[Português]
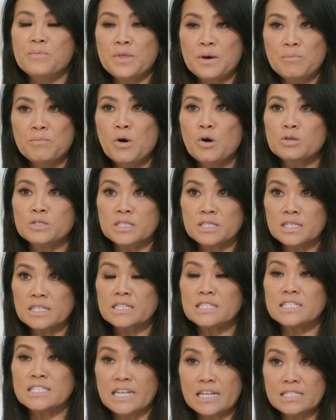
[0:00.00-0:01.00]
o caso
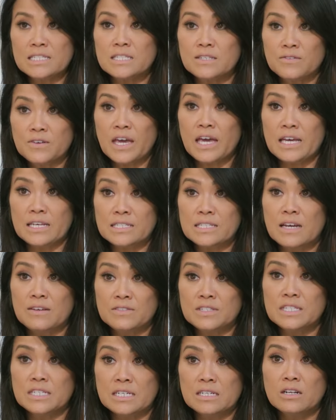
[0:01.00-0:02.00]
mais extenso de
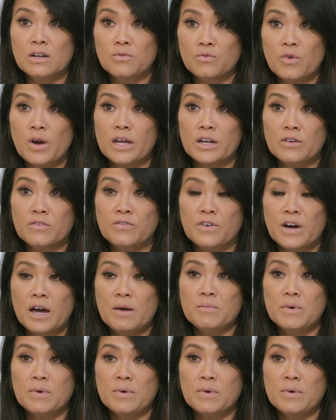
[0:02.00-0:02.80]
rinofima que eu já vi na